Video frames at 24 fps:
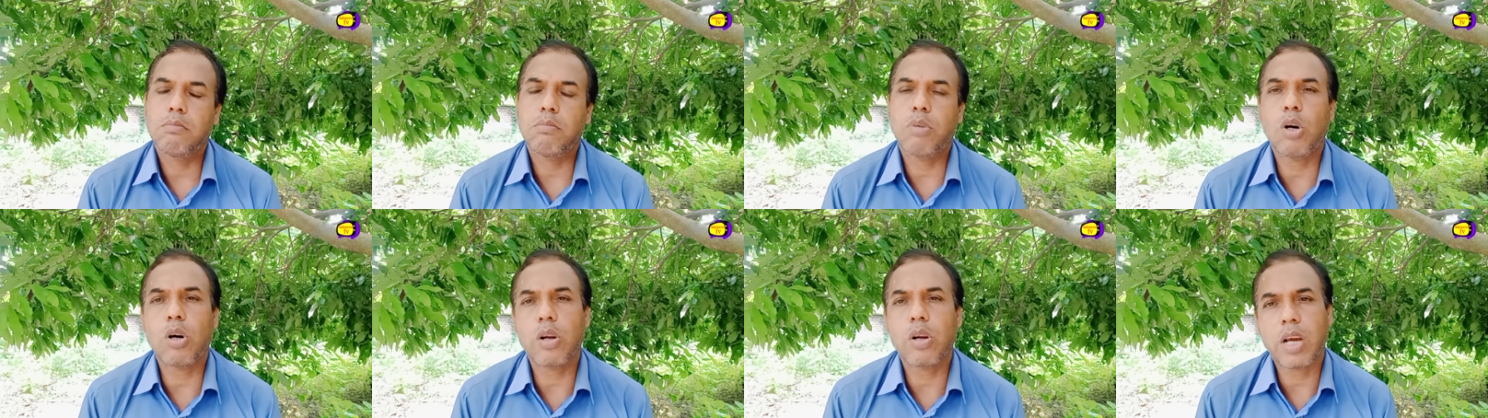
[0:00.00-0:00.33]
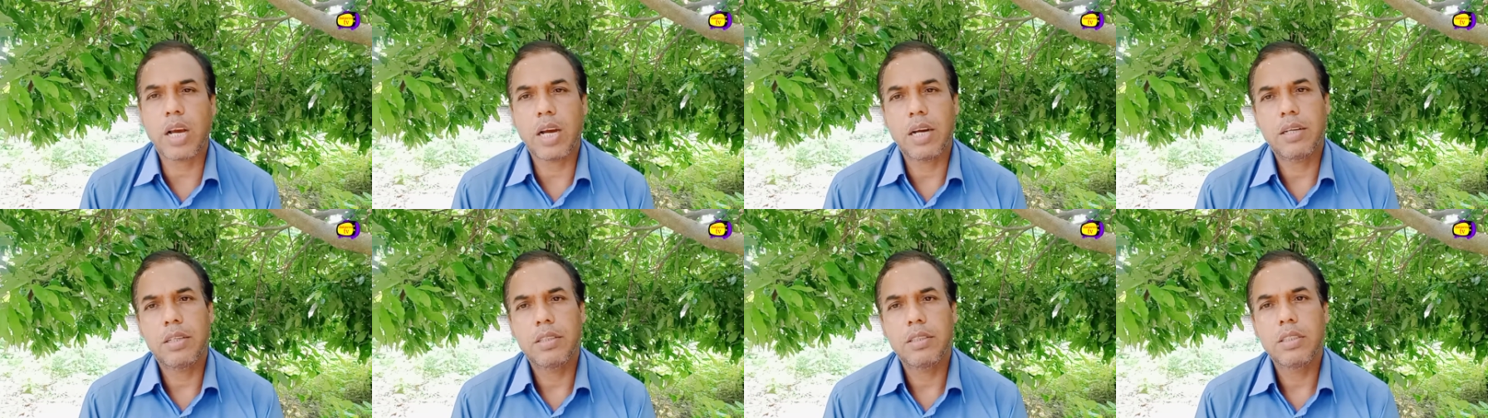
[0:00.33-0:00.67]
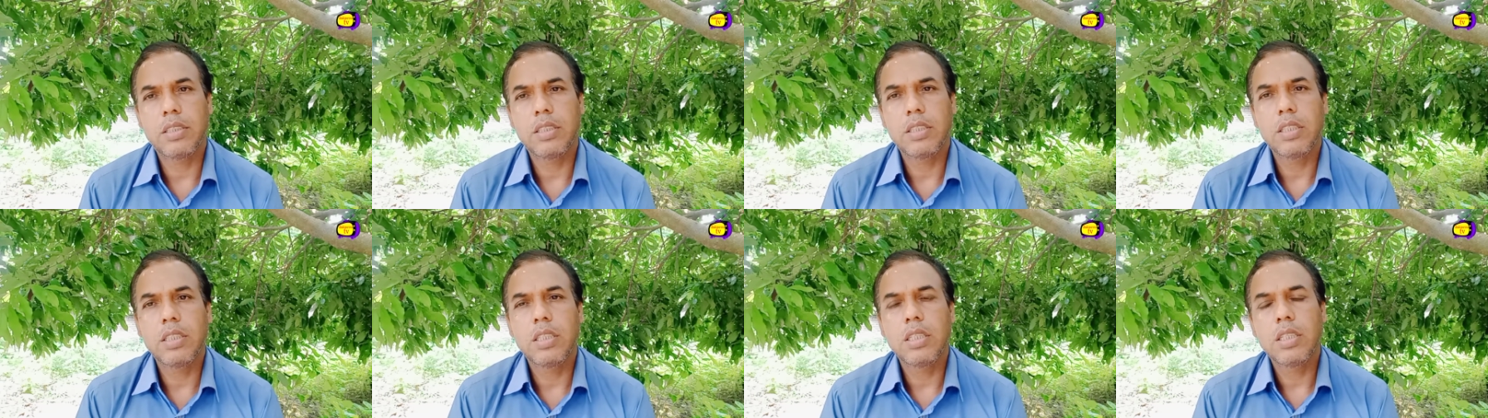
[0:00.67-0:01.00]
ভরা
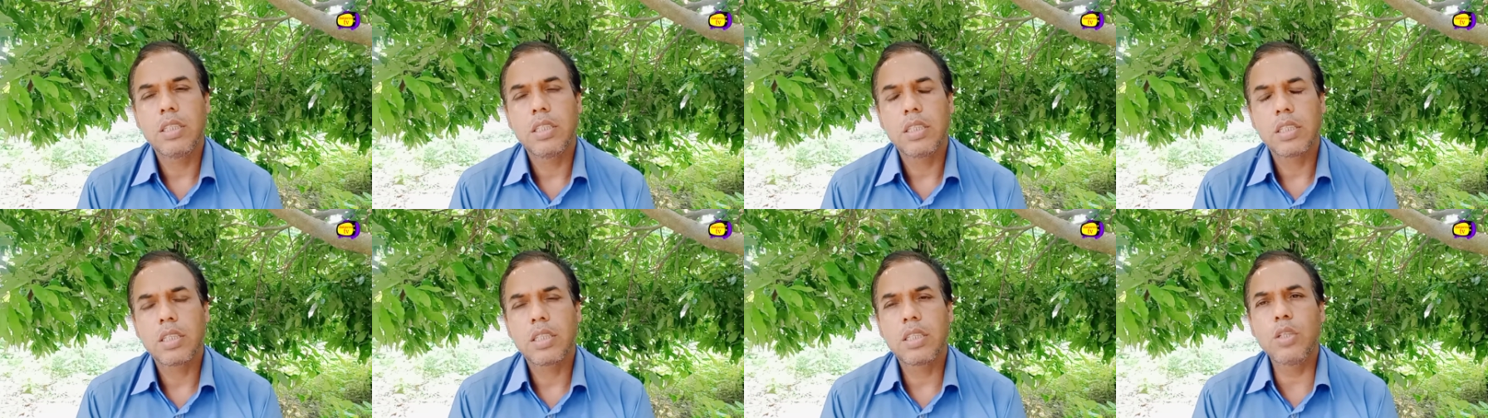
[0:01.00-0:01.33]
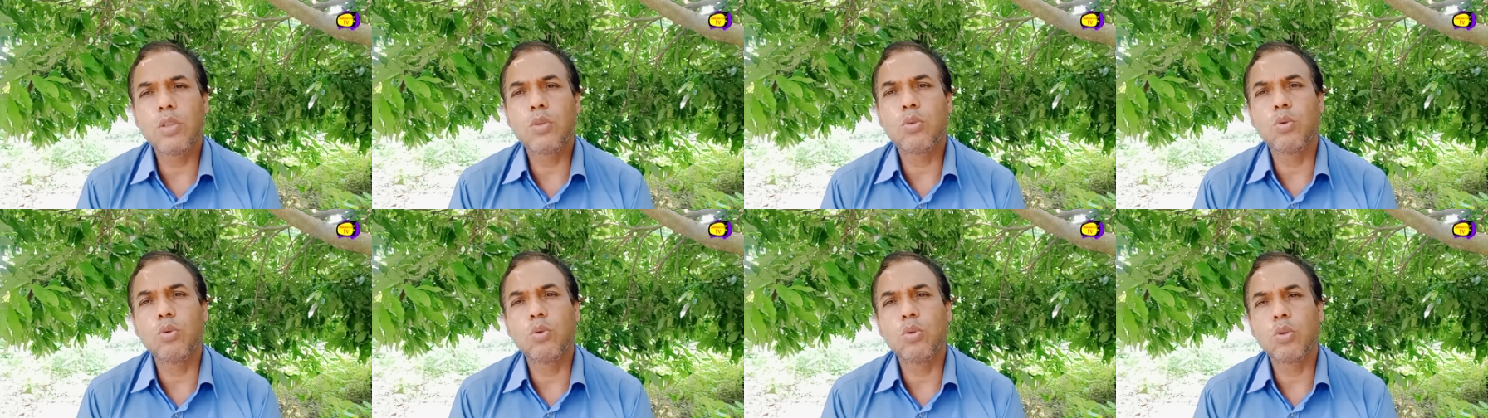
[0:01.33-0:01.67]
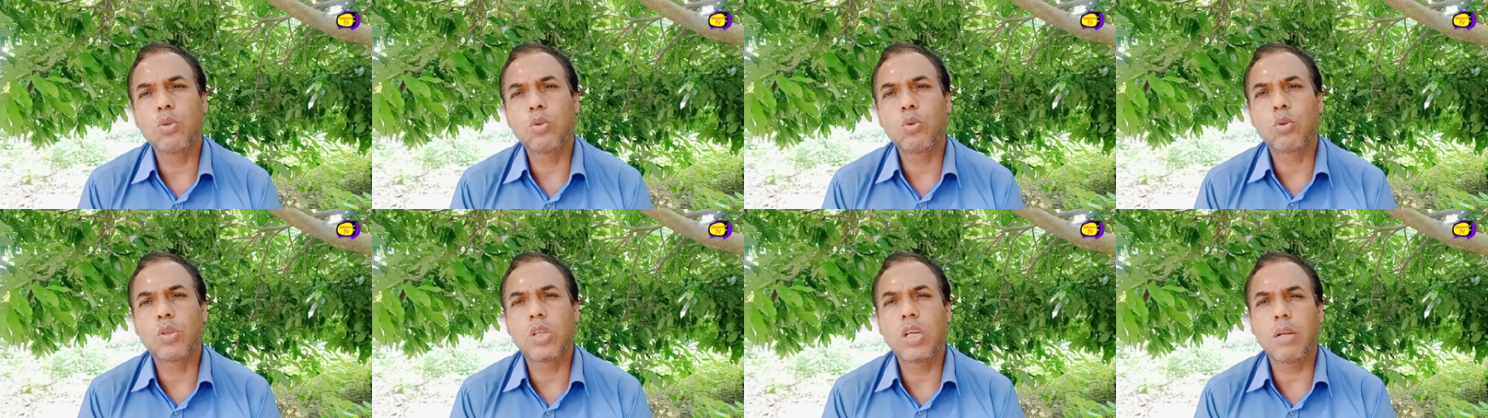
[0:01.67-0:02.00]
কিন্তু
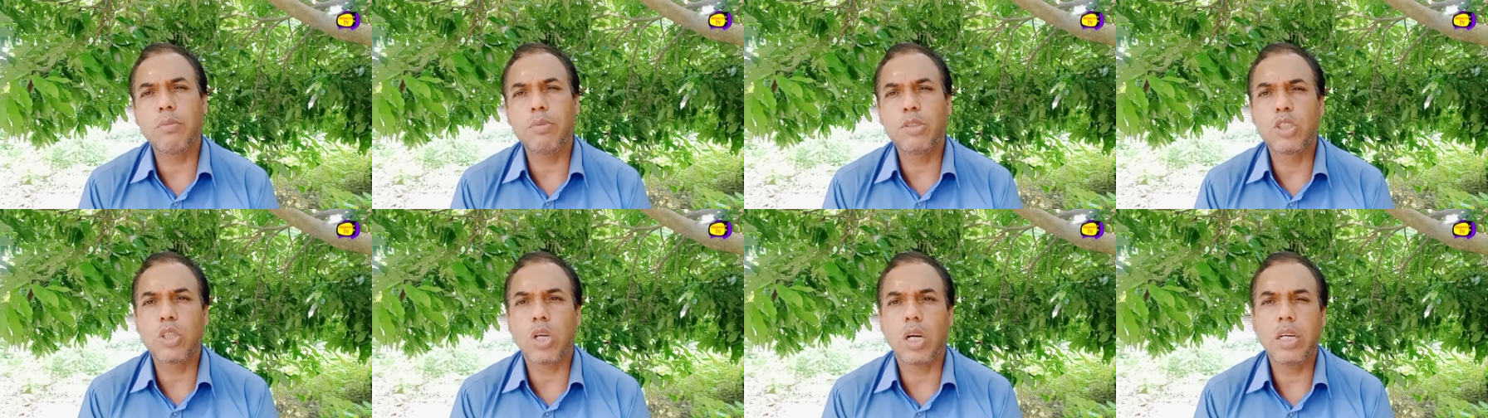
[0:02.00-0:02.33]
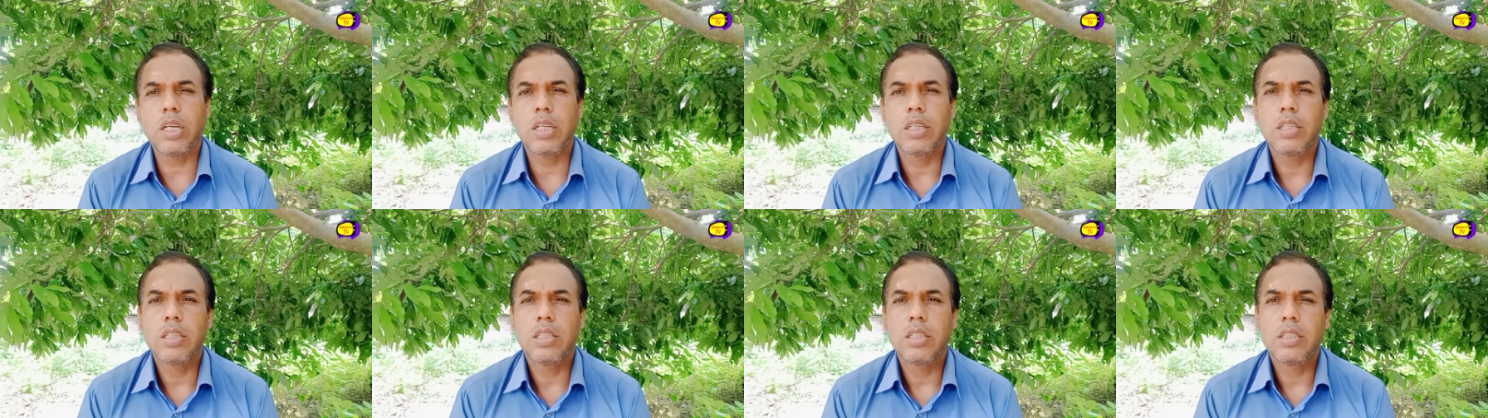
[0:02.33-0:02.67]
দুঃখের বিষয়